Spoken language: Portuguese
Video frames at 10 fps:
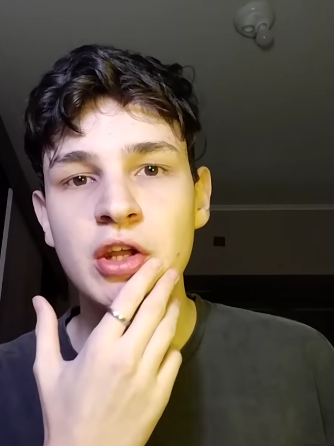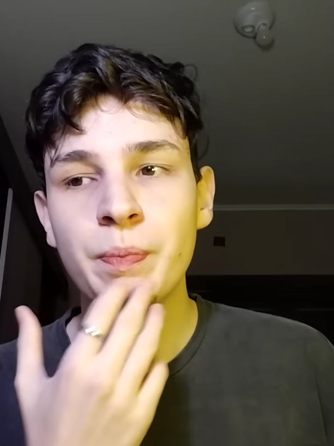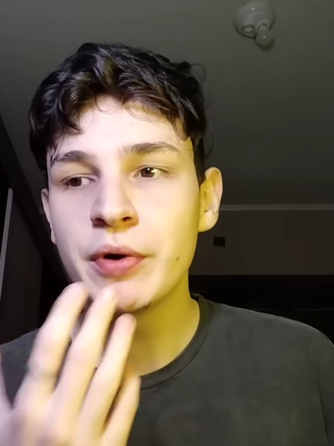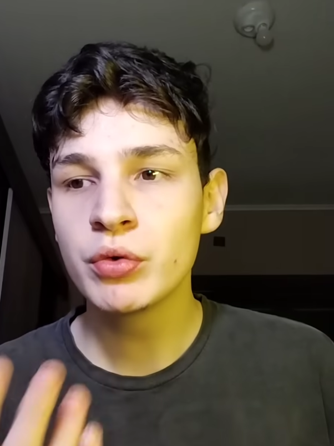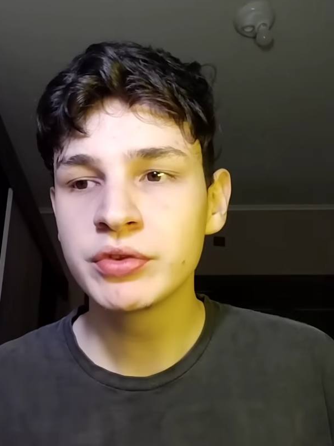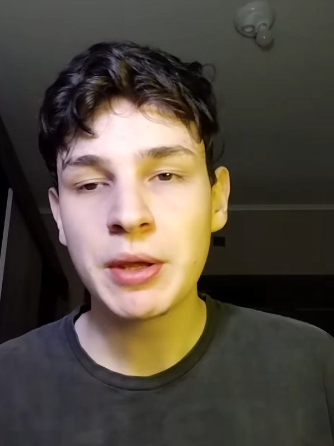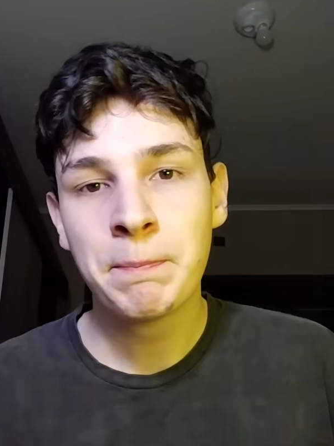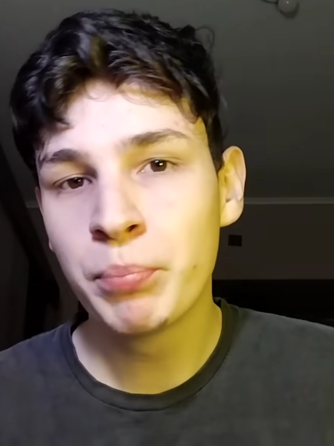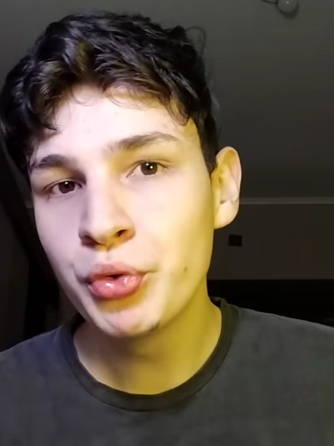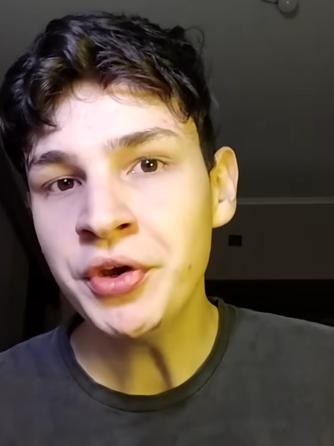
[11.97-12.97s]
E daí eu
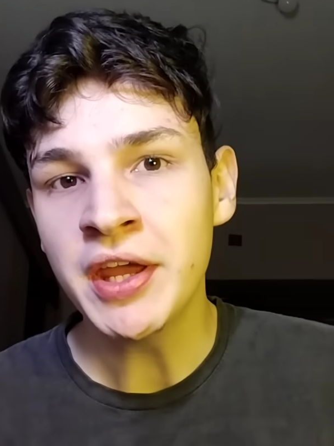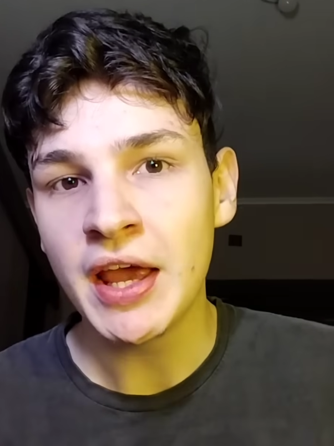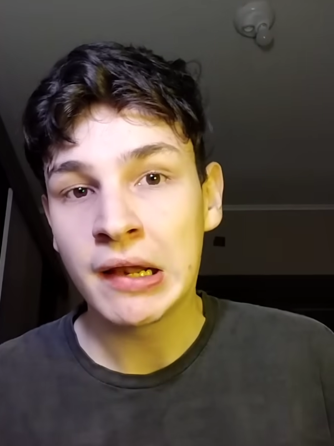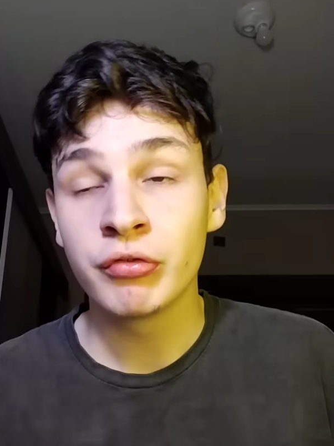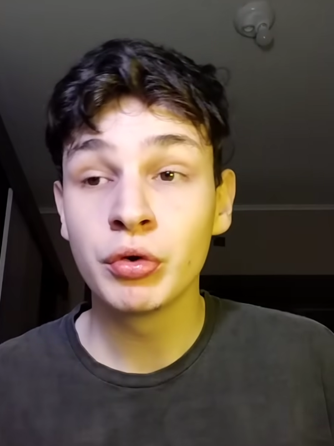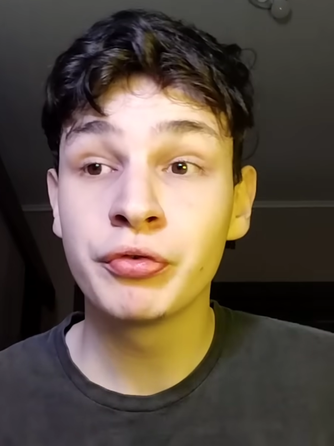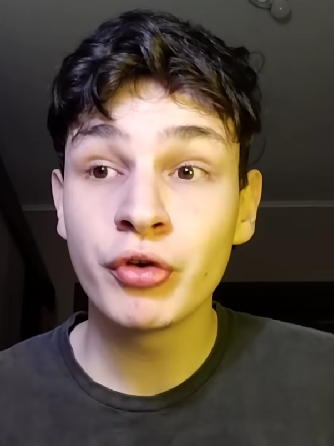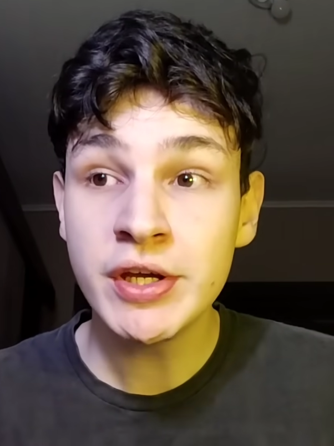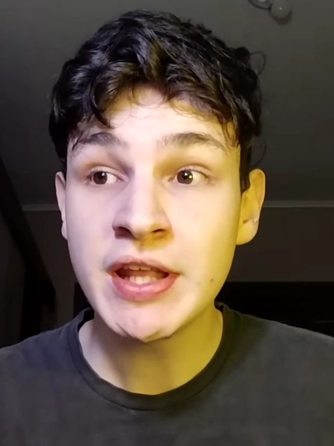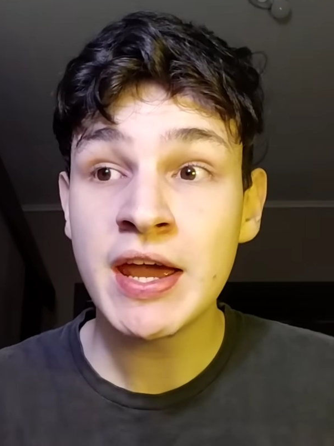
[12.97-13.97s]
perguntei por que Ela falou,
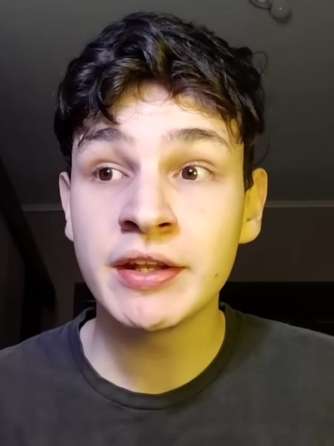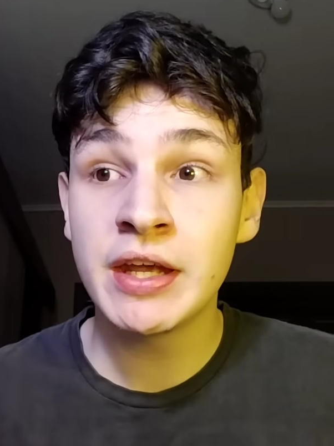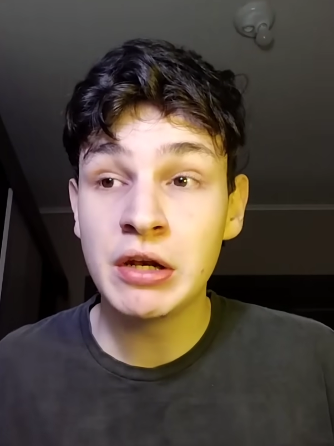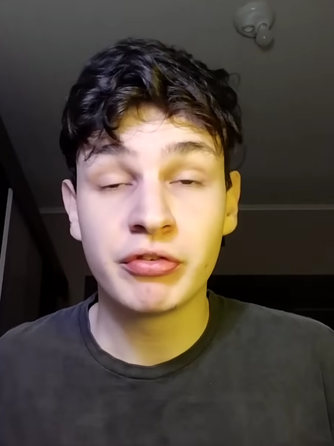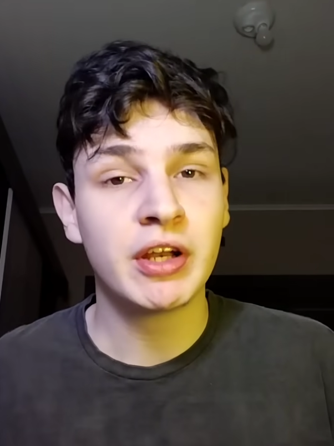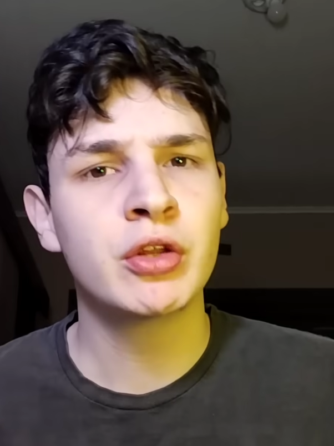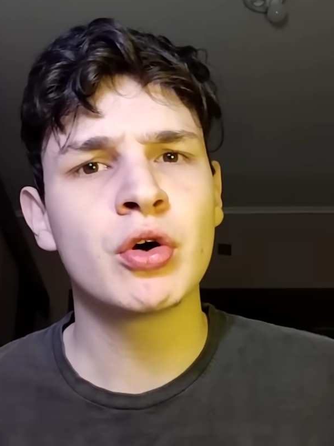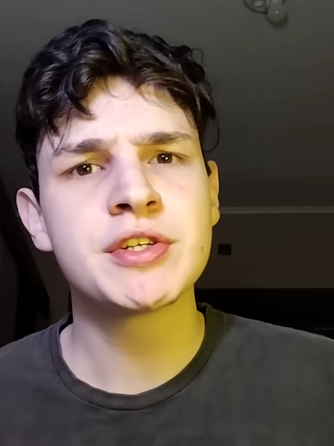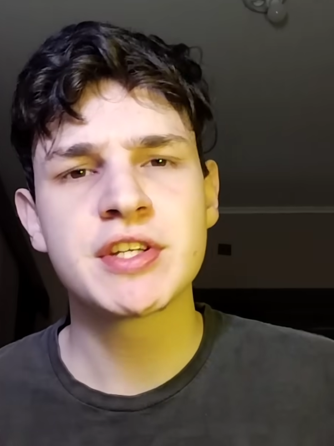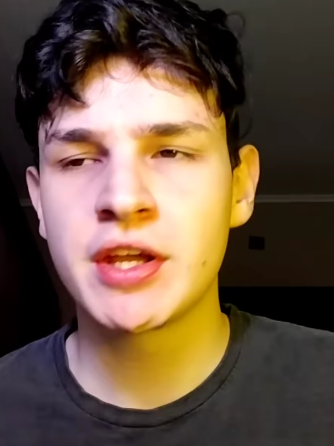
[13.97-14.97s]
foi ideia dele. Eu falei,
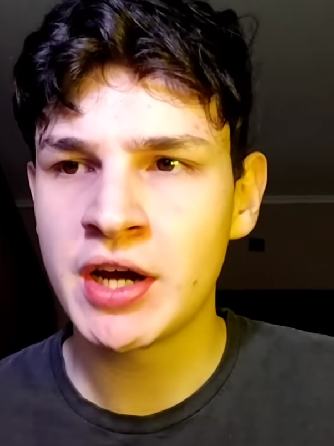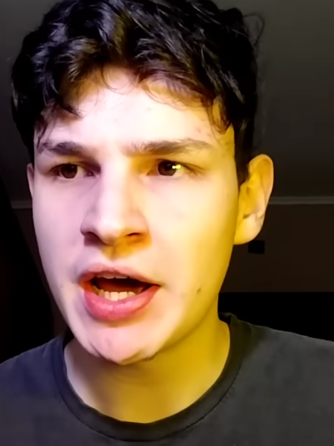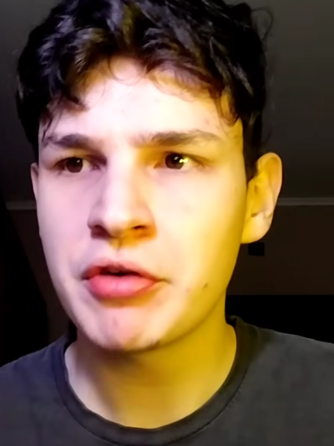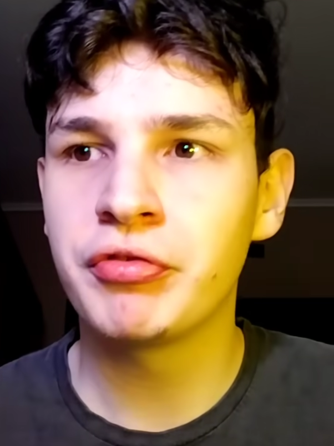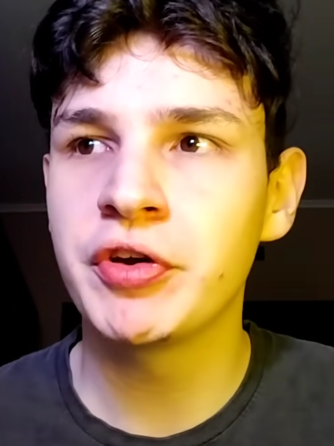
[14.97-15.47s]
nossa, que cara